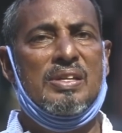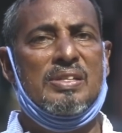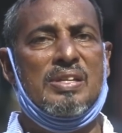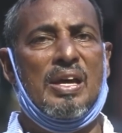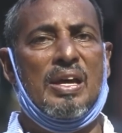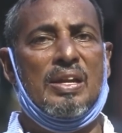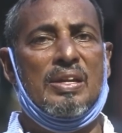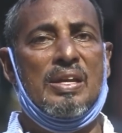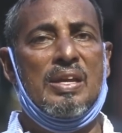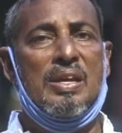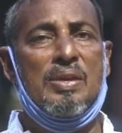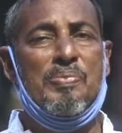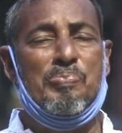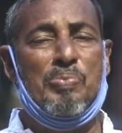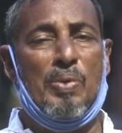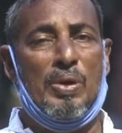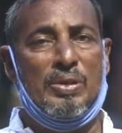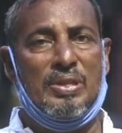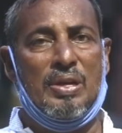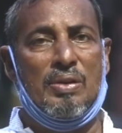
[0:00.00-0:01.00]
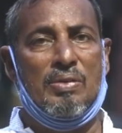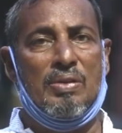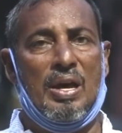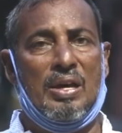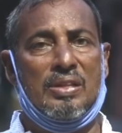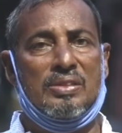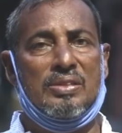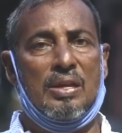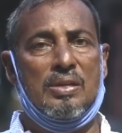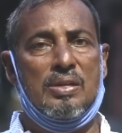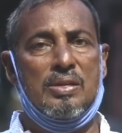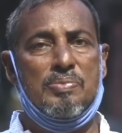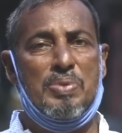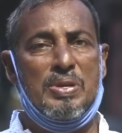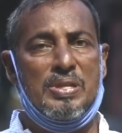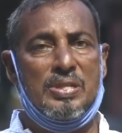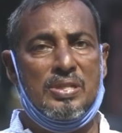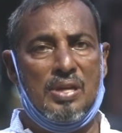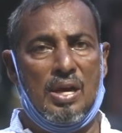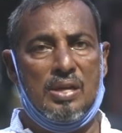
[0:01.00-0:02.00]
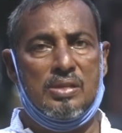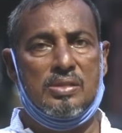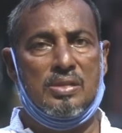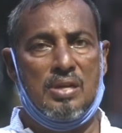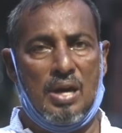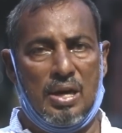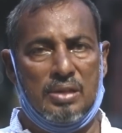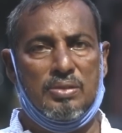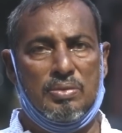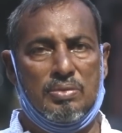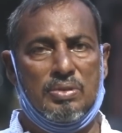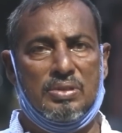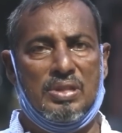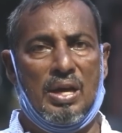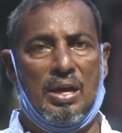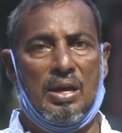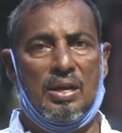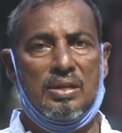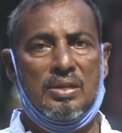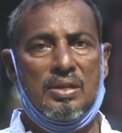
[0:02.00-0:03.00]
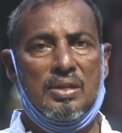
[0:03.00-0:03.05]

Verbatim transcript: তার এই প্রতারণা তার এই বিশ্বাসঘাতকতা